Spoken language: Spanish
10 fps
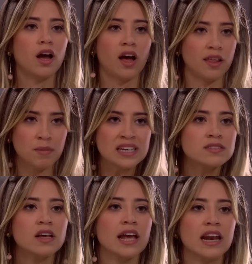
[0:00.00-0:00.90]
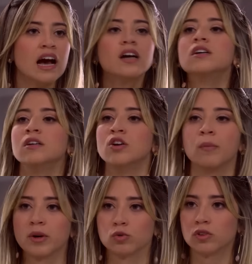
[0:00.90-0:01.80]
Además, el aj no
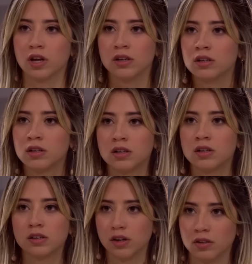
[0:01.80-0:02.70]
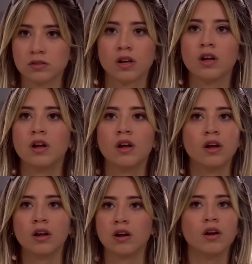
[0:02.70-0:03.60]
me gusta. No.
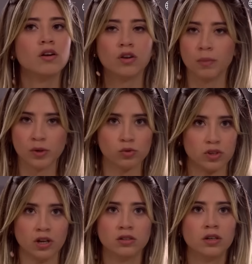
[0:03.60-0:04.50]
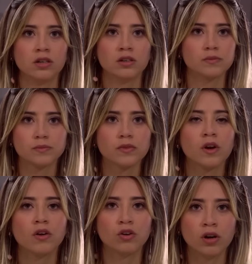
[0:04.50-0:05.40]
No me gusta.
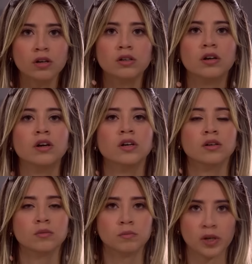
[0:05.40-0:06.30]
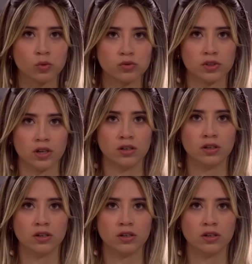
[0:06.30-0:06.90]
No me gusta.